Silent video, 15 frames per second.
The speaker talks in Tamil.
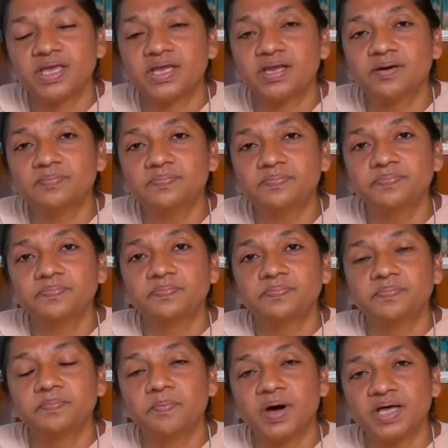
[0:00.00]
இனம்
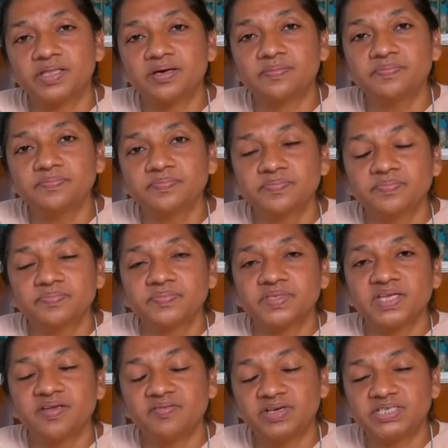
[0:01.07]
மதம்
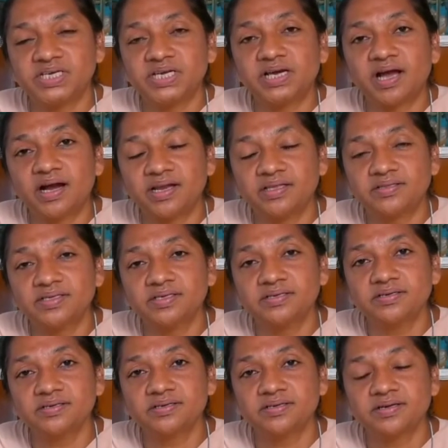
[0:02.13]
இவற்றை கடந்து
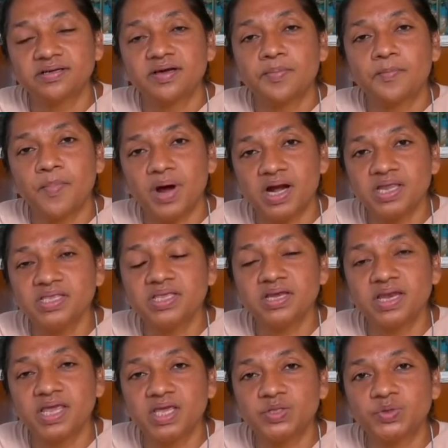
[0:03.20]
மனித
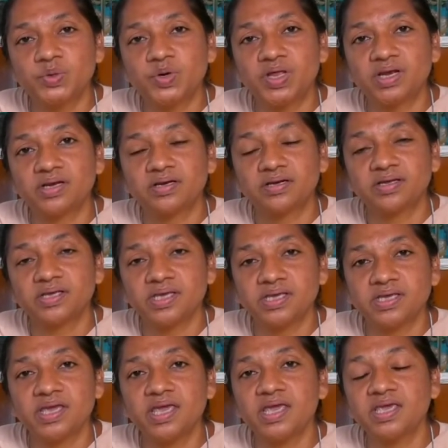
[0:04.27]
நேயத்துடன்
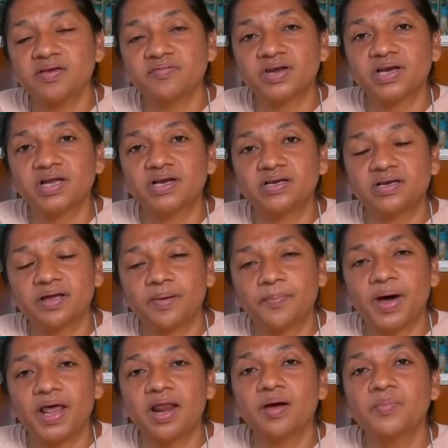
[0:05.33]
இங்கே இவர்கள்
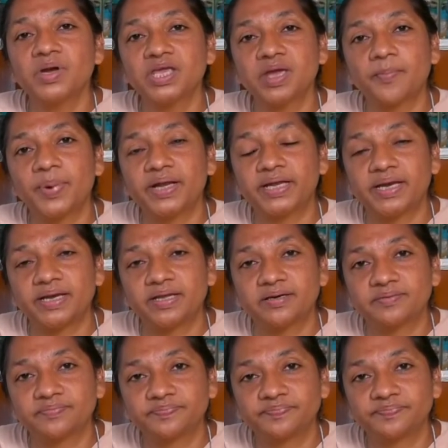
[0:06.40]
பராமரிக்கப்பட்டனர்